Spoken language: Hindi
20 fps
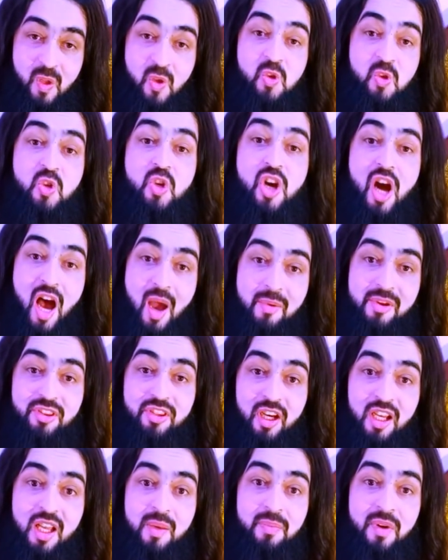जो हबी
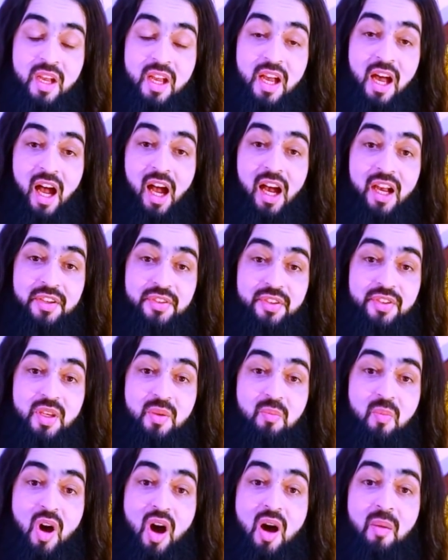तालिब आजद
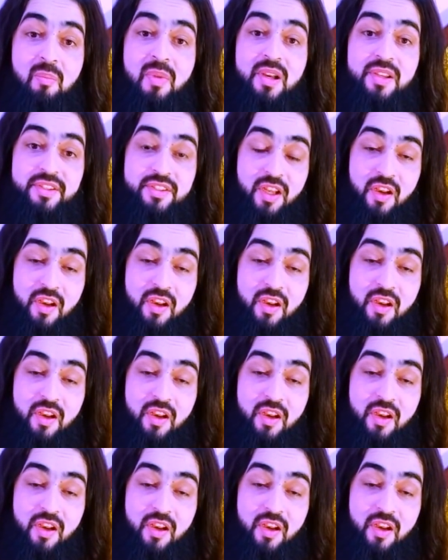मोहम्मद